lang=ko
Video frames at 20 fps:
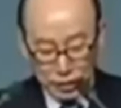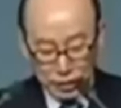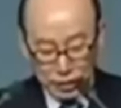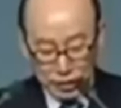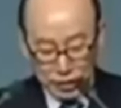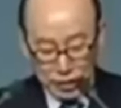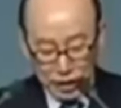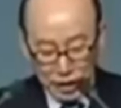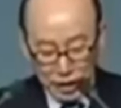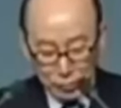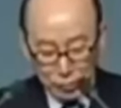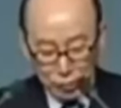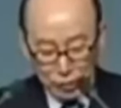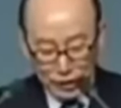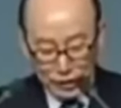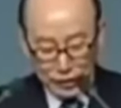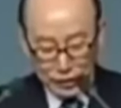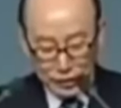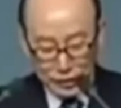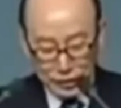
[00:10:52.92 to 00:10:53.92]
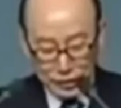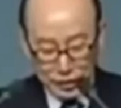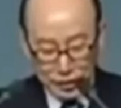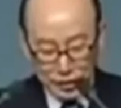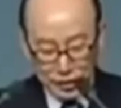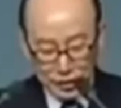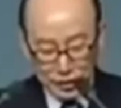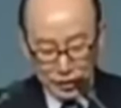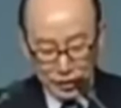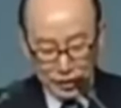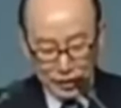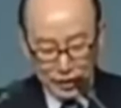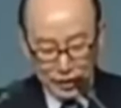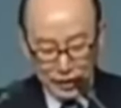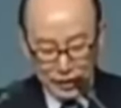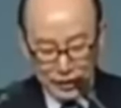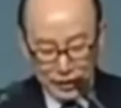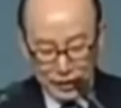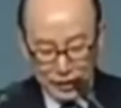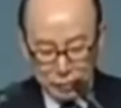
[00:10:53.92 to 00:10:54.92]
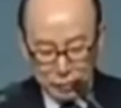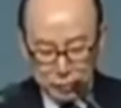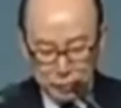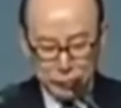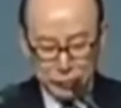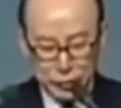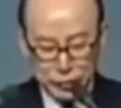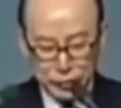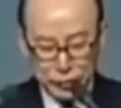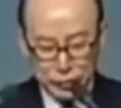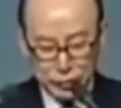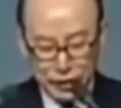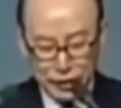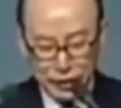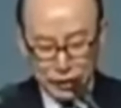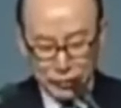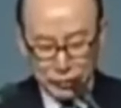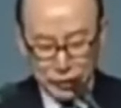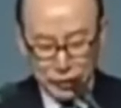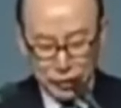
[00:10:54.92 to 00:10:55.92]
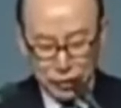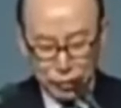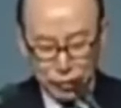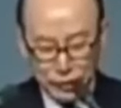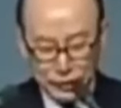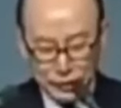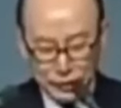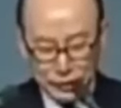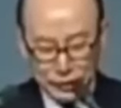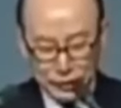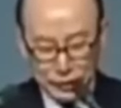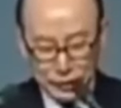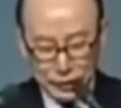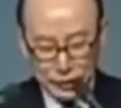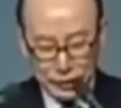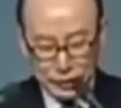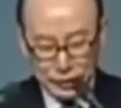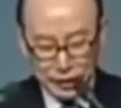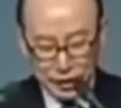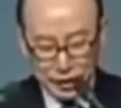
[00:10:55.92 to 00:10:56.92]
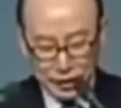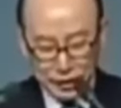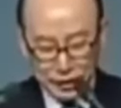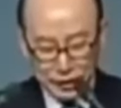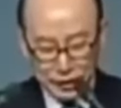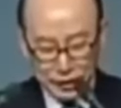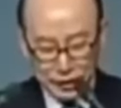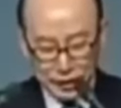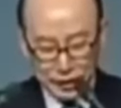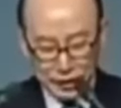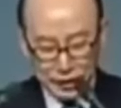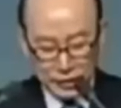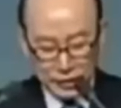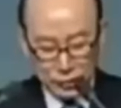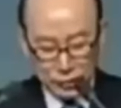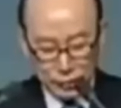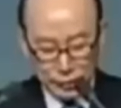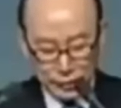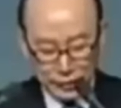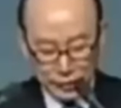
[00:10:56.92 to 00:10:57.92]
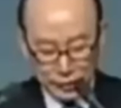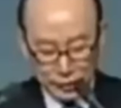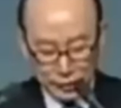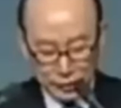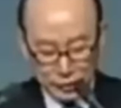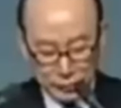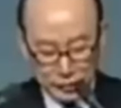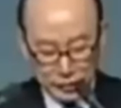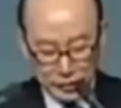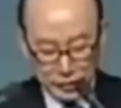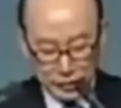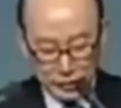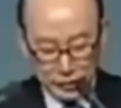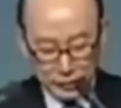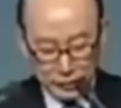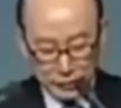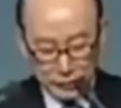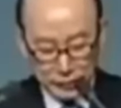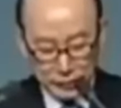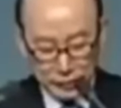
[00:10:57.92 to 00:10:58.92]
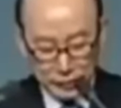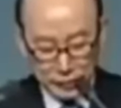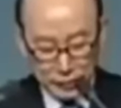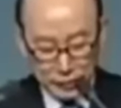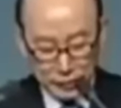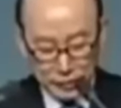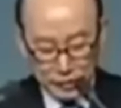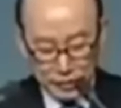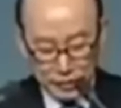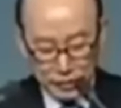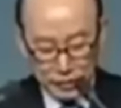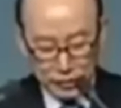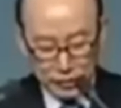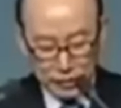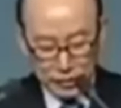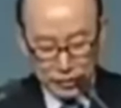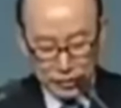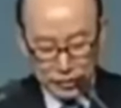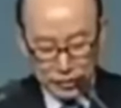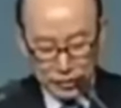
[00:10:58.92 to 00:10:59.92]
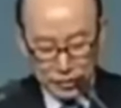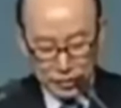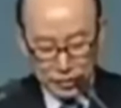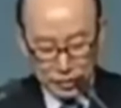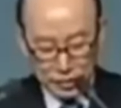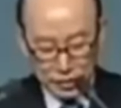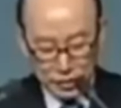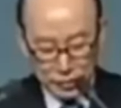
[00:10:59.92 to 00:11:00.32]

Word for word: 사모하는 형제들 나의 기쁨이요 나의 면류관인 사랑하는 자들이라고 말한 것입니다. 대사회가 전서 2장